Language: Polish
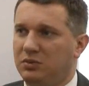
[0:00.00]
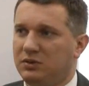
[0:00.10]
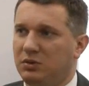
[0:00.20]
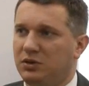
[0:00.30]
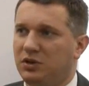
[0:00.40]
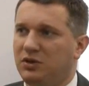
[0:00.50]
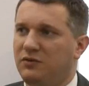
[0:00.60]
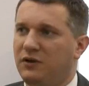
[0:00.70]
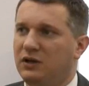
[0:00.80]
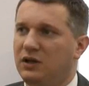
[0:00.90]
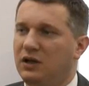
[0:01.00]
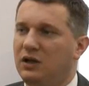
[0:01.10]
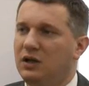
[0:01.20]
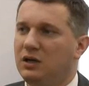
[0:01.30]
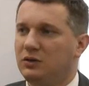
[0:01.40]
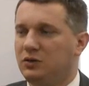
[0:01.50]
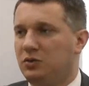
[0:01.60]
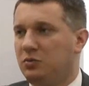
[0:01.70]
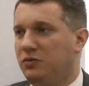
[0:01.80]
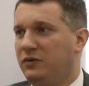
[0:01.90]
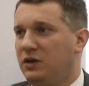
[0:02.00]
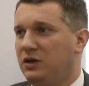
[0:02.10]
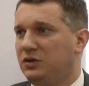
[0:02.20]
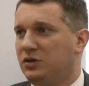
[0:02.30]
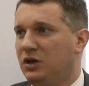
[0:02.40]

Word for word: e, posła Schinfelda, którzy mówili,